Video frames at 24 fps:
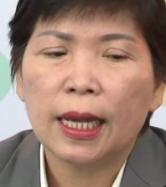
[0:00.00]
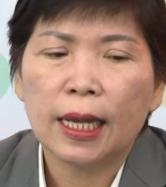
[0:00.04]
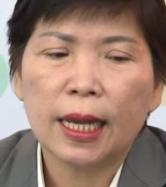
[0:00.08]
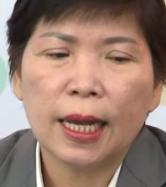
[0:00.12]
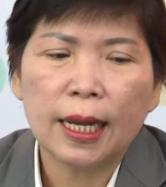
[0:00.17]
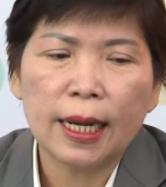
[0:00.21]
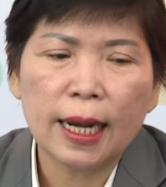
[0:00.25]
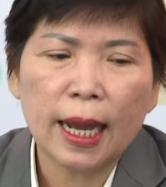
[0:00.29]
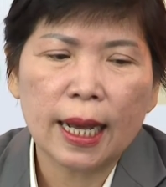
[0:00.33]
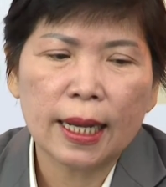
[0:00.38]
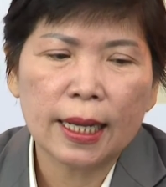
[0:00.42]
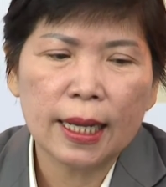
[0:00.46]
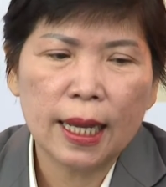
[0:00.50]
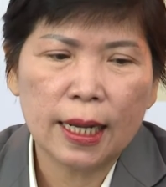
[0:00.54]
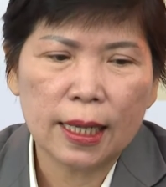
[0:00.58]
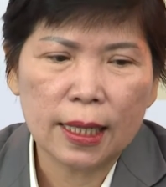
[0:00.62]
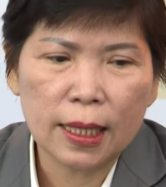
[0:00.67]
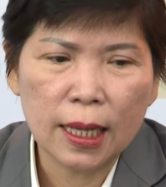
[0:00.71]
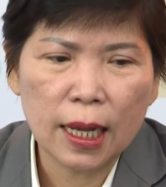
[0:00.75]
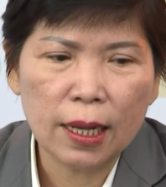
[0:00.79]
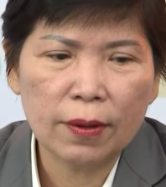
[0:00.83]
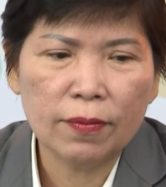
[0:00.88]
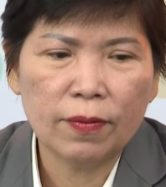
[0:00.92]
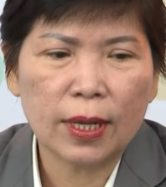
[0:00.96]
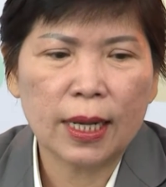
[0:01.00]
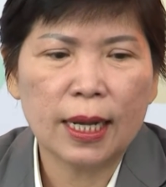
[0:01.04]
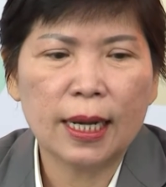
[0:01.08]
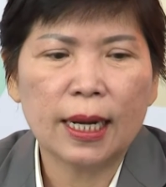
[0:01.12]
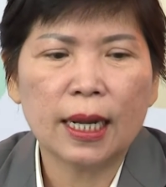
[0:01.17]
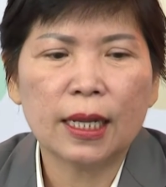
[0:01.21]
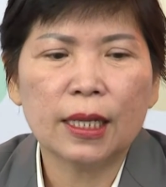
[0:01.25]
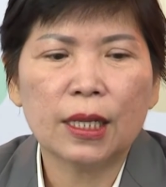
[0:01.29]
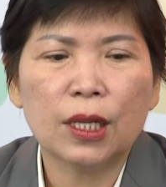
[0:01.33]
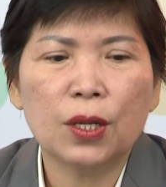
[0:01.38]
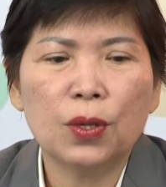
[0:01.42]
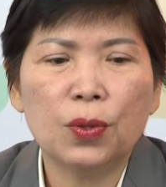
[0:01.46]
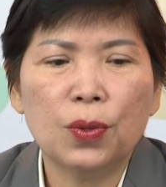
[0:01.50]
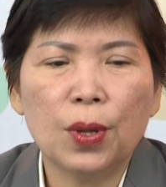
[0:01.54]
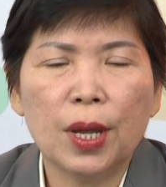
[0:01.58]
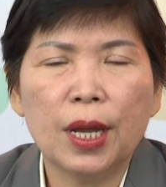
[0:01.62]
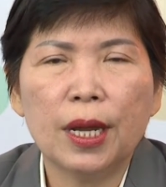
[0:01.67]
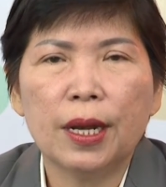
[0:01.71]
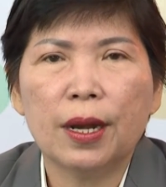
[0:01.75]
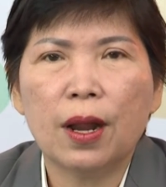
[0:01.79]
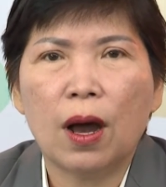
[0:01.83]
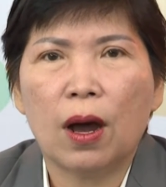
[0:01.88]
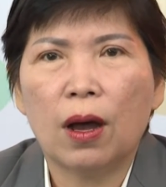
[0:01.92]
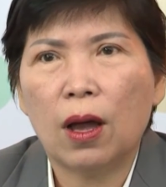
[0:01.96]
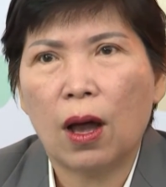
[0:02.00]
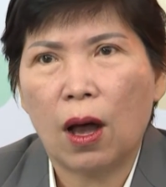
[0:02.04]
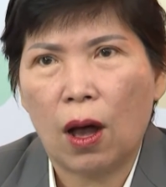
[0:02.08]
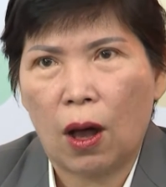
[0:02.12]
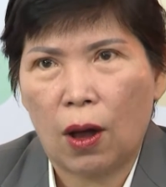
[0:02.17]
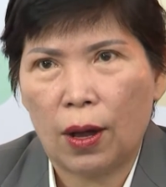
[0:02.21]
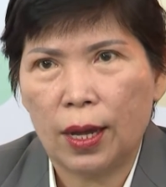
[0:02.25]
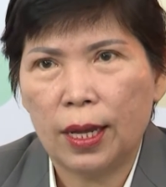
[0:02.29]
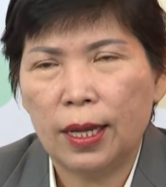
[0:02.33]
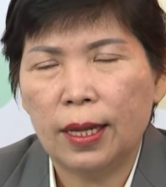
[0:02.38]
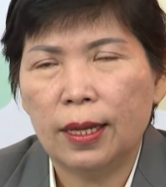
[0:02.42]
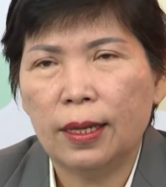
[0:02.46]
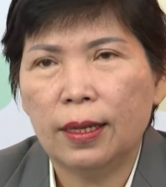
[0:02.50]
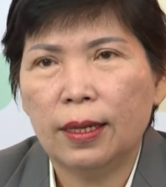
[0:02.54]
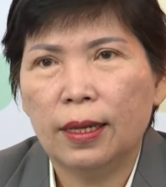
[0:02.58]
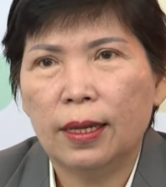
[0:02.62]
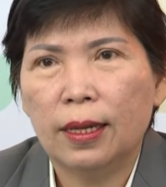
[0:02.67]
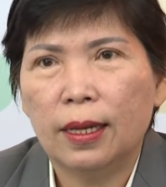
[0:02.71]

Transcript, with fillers: kỹ năng nhận thức và kỹ năng tư duy đòi hỏi